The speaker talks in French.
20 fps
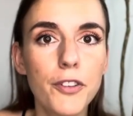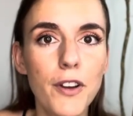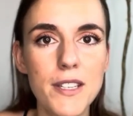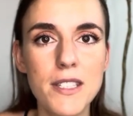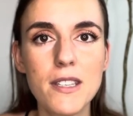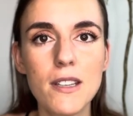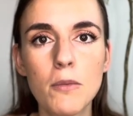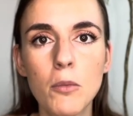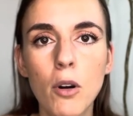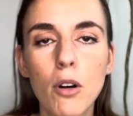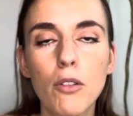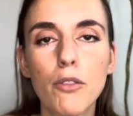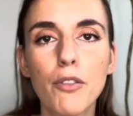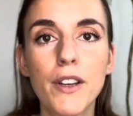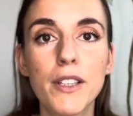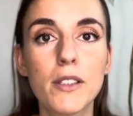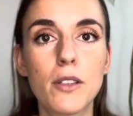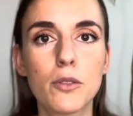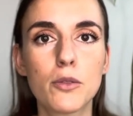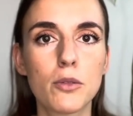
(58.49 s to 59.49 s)
facilement en
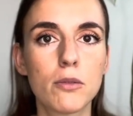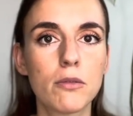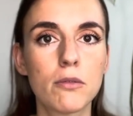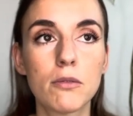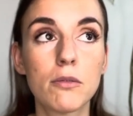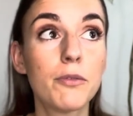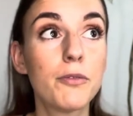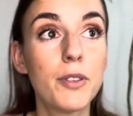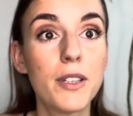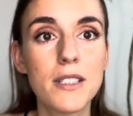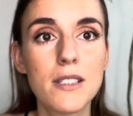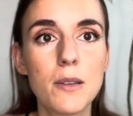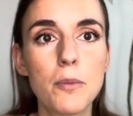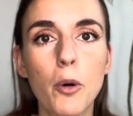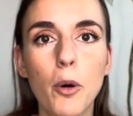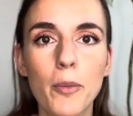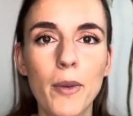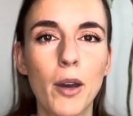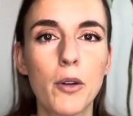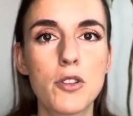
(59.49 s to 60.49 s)
fait quand on fait ses
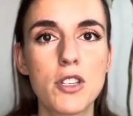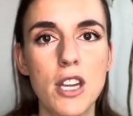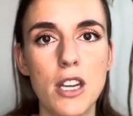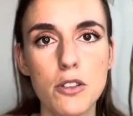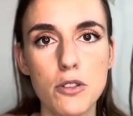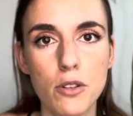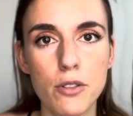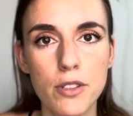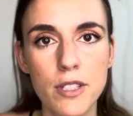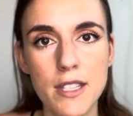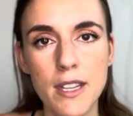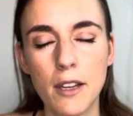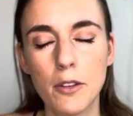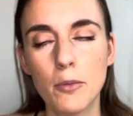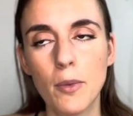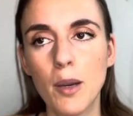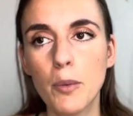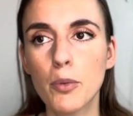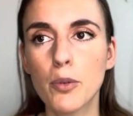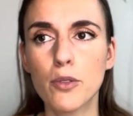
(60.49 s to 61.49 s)
premières recherches sur le design
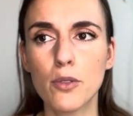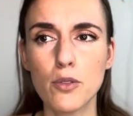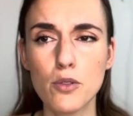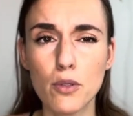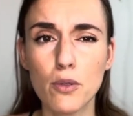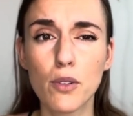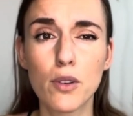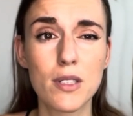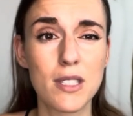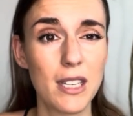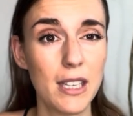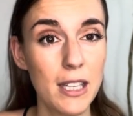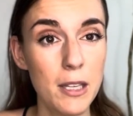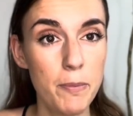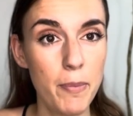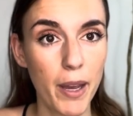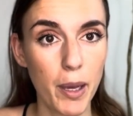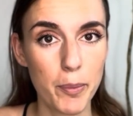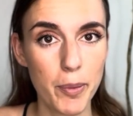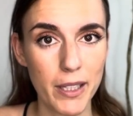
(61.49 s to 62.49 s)
humain. Pourtant, je trouve que c'est
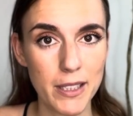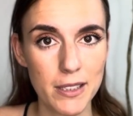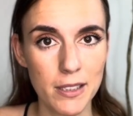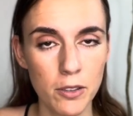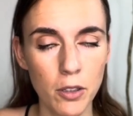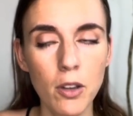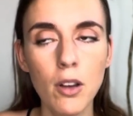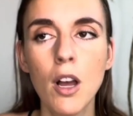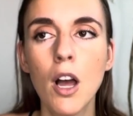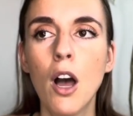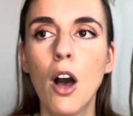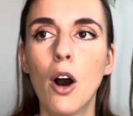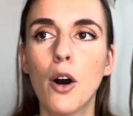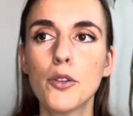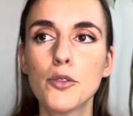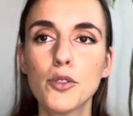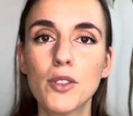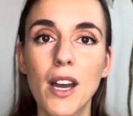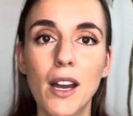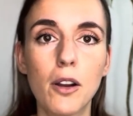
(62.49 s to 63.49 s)
hyper pertinent.
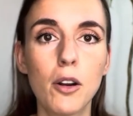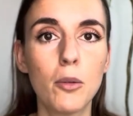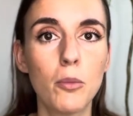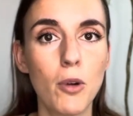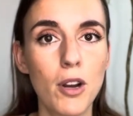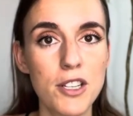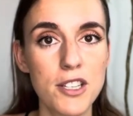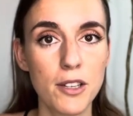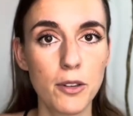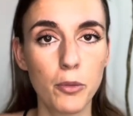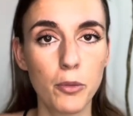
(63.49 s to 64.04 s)
En tout cas, quand moi j'ai